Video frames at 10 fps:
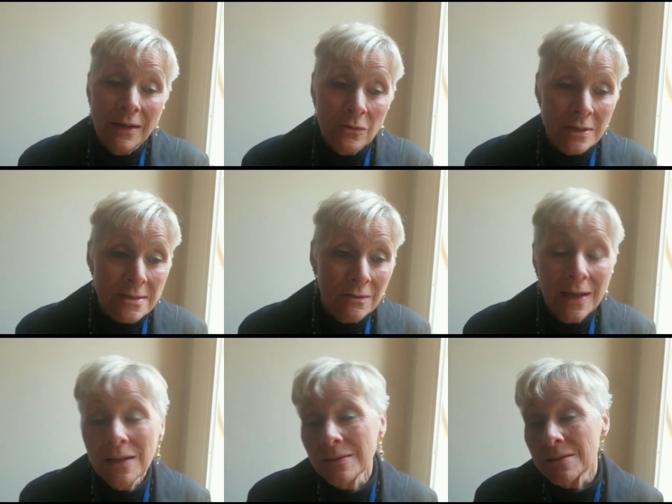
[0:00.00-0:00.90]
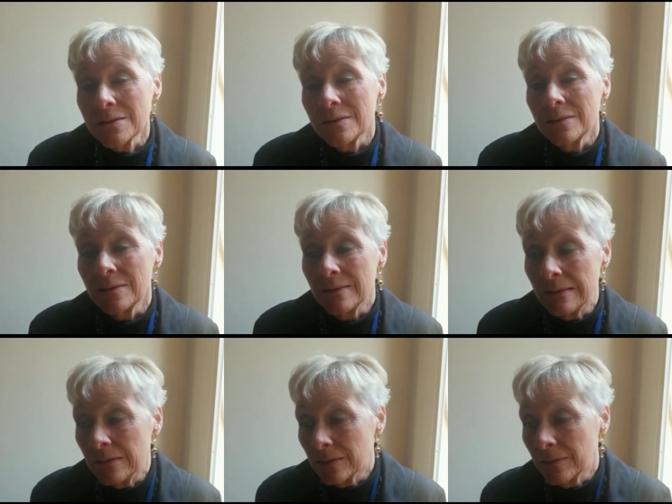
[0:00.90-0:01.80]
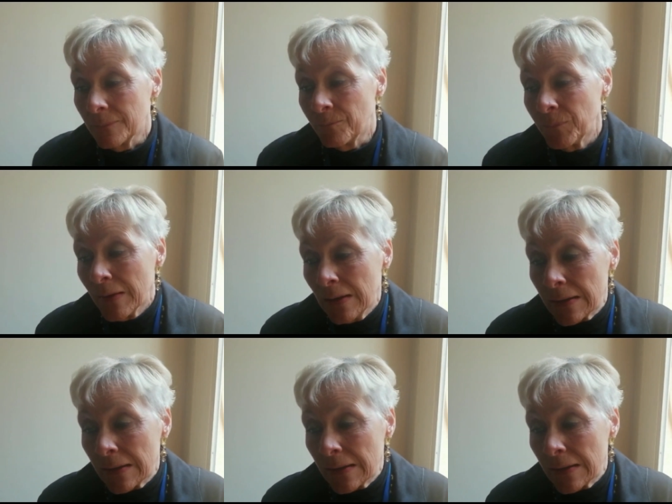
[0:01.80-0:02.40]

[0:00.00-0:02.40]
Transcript: livello nazionale ci mm,